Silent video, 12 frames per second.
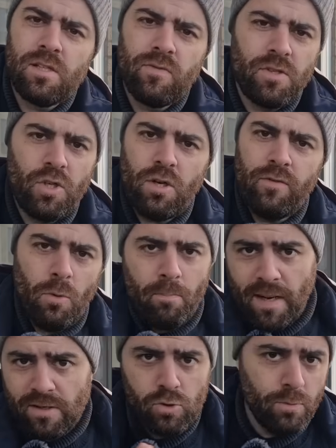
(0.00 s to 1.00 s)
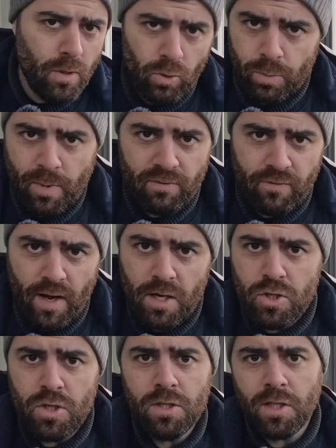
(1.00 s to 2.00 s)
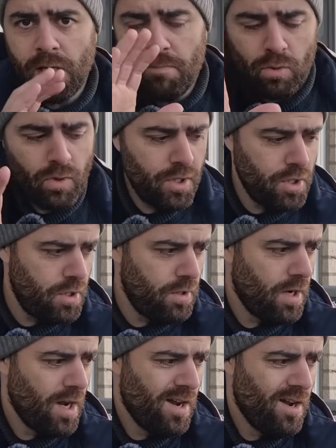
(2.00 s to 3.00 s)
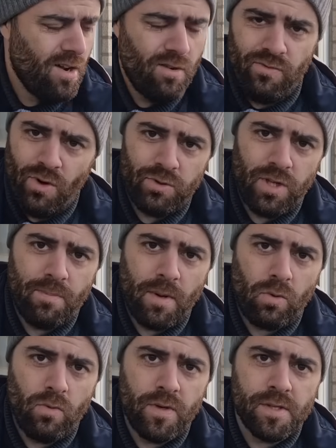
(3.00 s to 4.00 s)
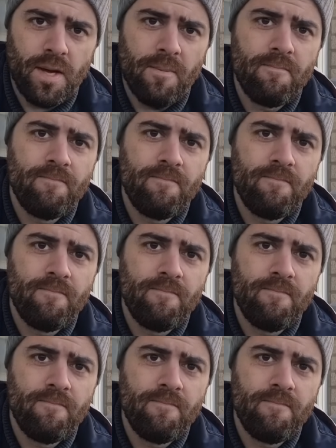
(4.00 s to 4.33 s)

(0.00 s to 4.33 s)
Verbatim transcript: Se você já viu, passa um minuto para frente e daqui a pouco a gente volta aí para conversar.